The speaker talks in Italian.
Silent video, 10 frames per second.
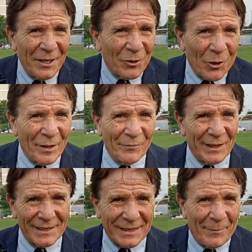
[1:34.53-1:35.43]
come
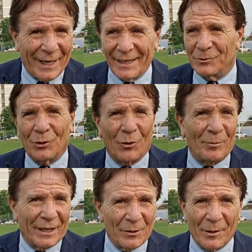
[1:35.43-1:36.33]
finanziamento,
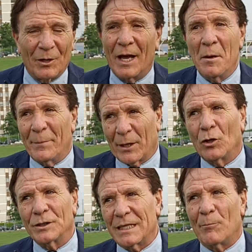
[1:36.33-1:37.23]
come, però
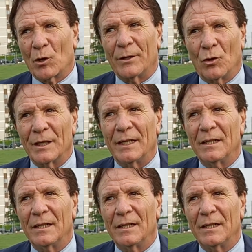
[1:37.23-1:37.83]
diciamo che noi